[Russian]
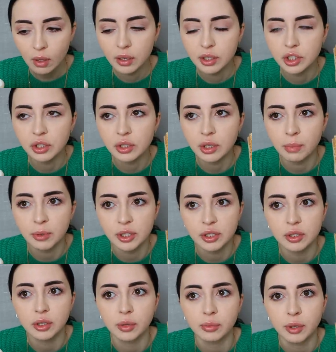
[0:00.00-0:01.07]
Единственная
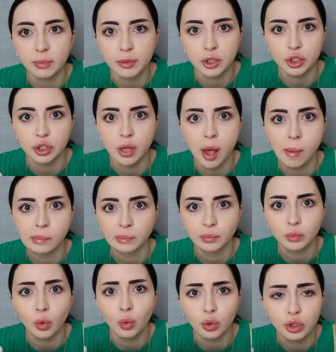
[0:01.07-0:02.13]
посылка мне пришла
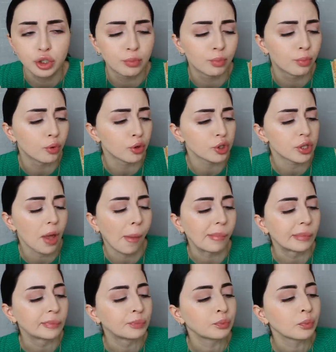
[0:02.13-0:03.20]
очень
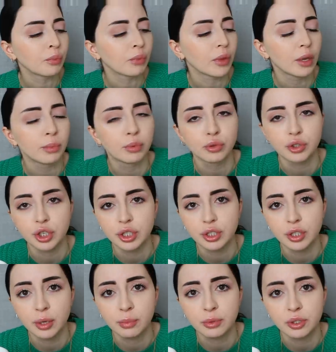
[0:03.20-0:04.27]
поздно.
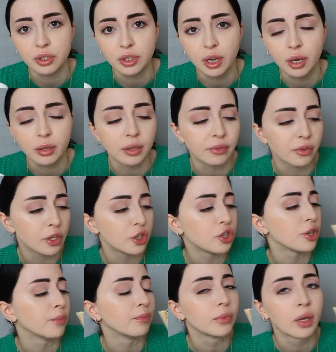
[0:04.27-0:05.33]
Получается, я потеряла
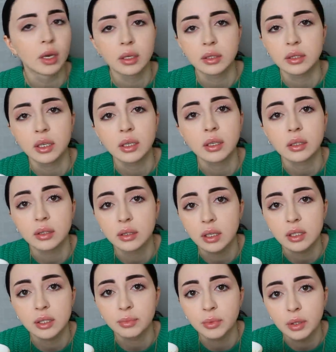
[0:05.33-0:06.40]
вещи. Деньги,
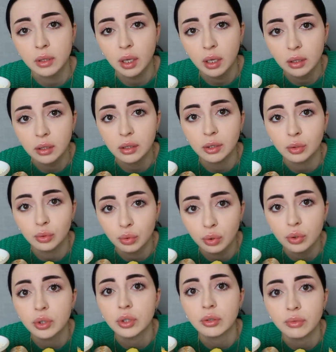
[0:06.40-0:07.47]
кстати, мне так и никто
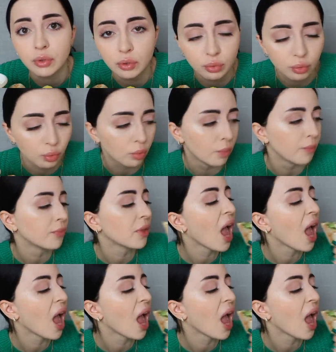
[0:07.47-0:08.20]
и не вернул.